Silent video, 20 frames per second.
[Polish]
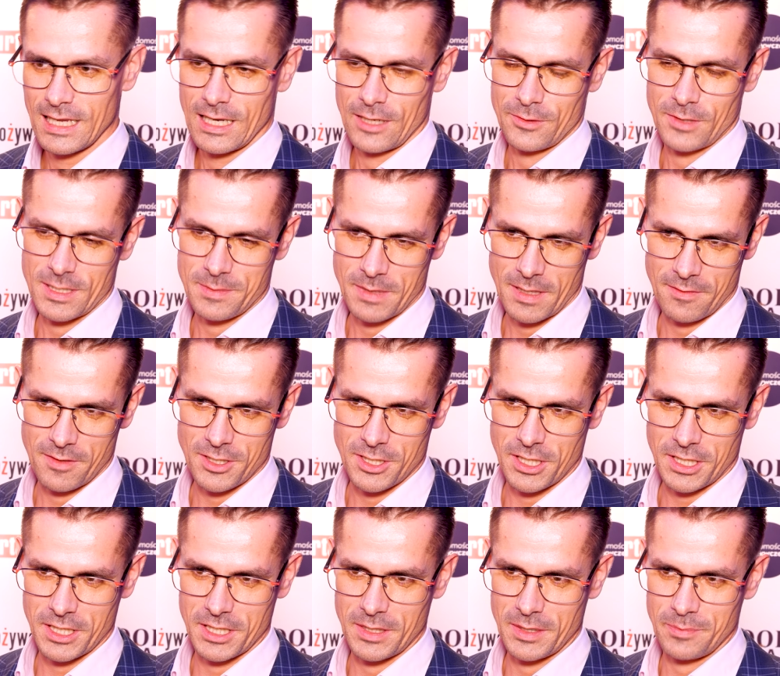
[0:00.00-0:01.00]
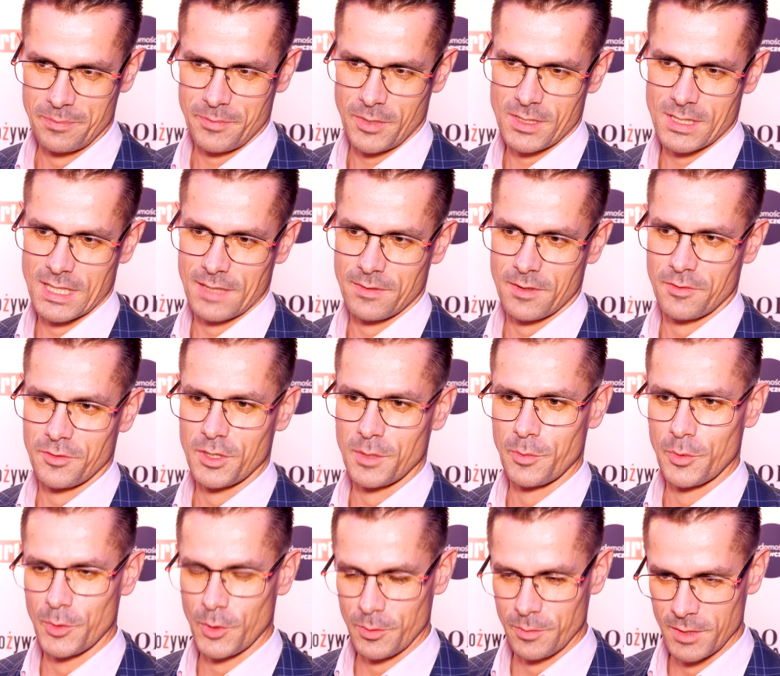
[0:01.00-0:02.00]
które sprawia, że taki podstawowy
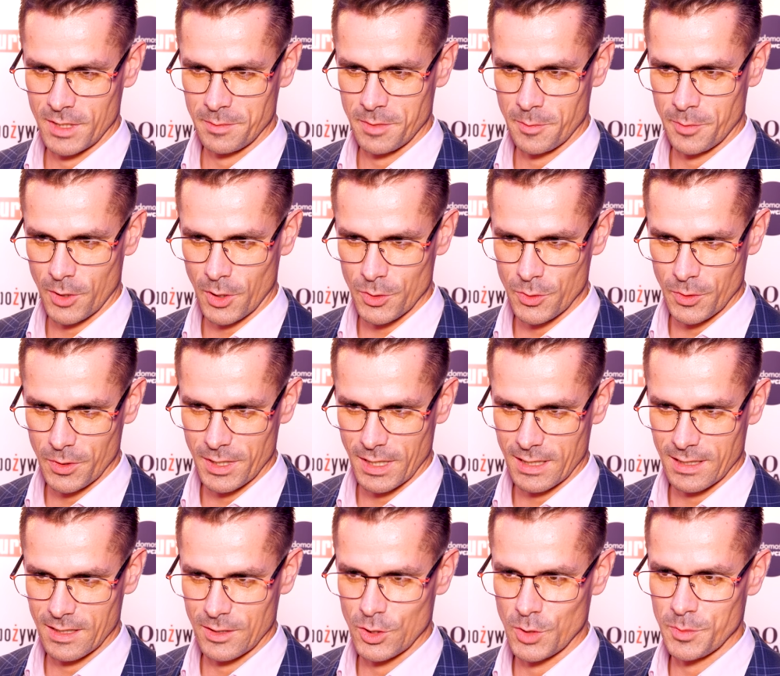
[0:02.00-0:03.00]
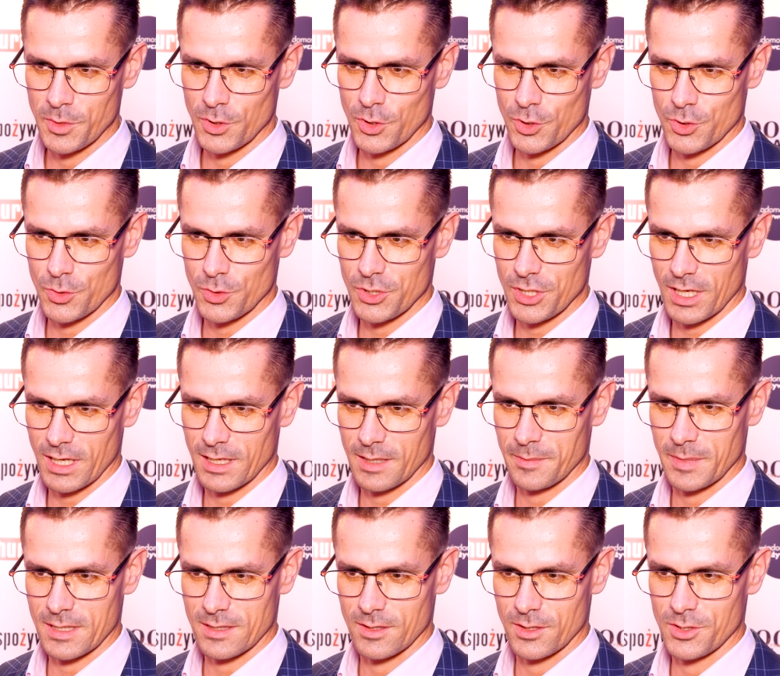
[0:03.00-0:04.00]
niby produkt jak gumy do rzucia,
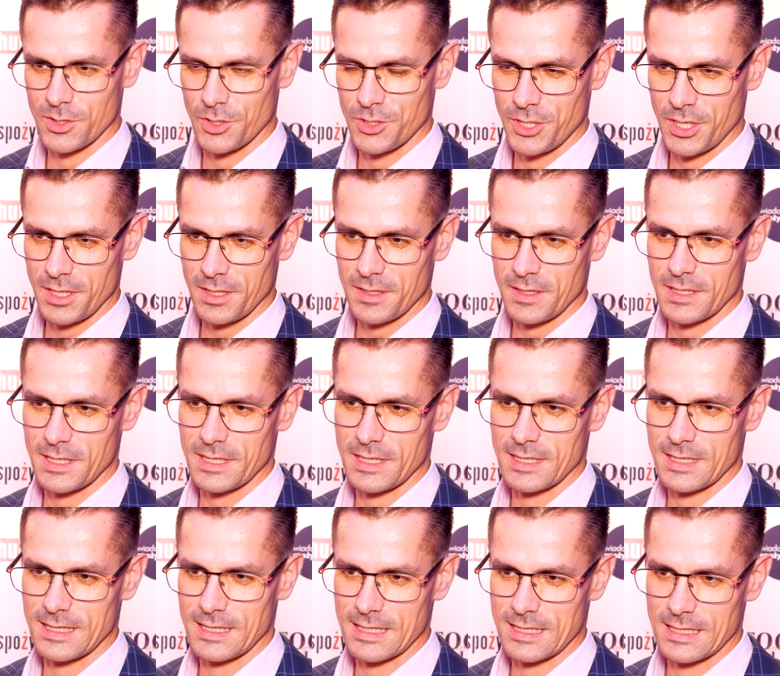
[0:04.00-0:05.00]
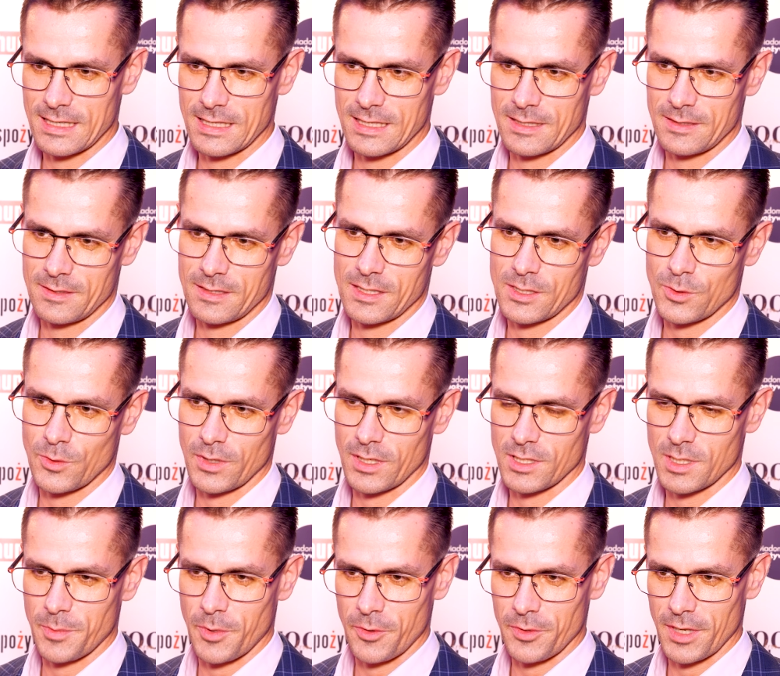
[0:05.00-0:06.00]
bardzo codzienny, e, zyskuje
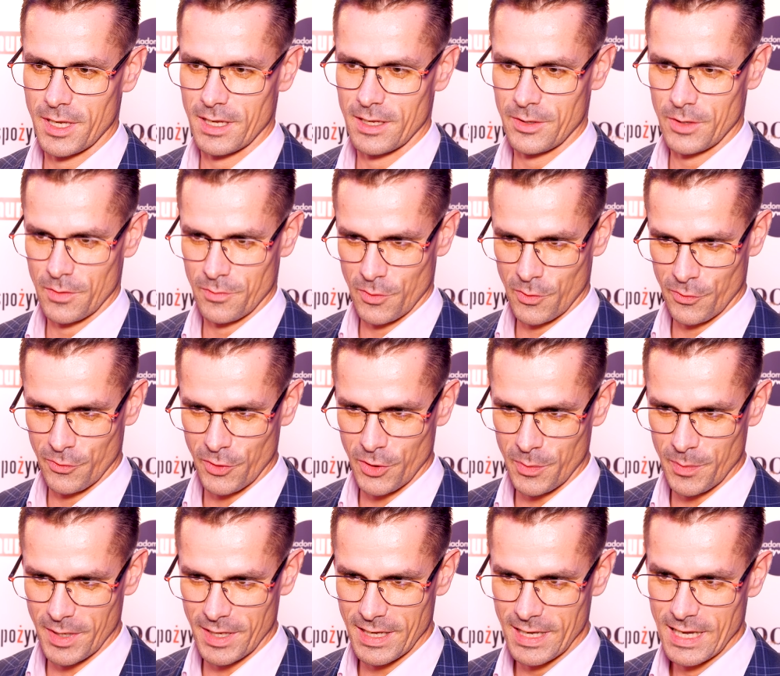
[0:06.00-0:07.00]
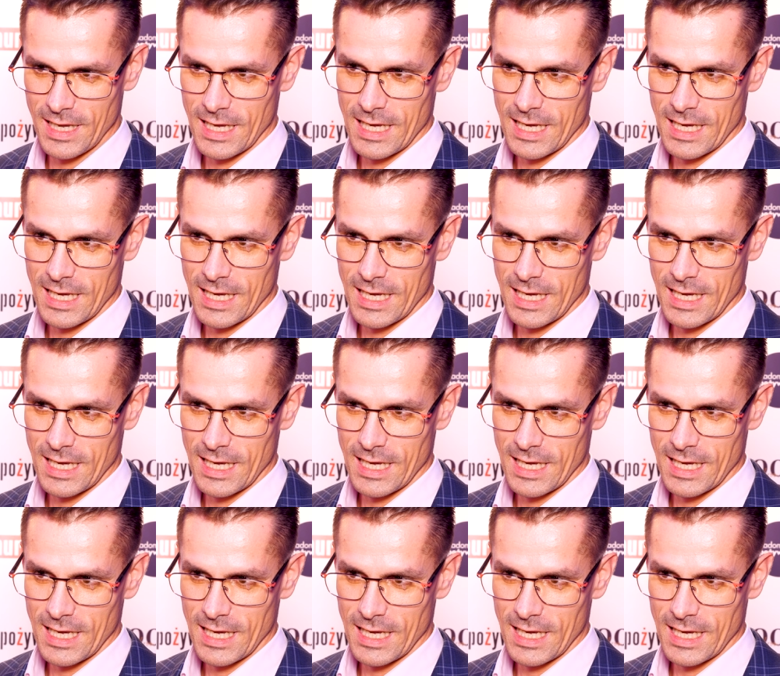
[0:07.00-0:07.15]
zupełnie nową formę